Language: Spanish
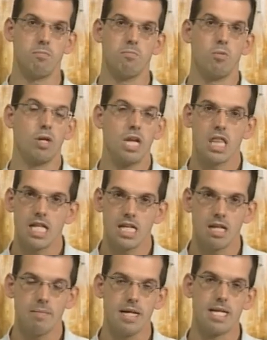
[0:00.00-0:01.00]
Muy
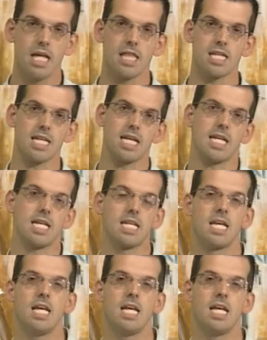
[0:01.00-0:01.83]
recientemente, hace escasas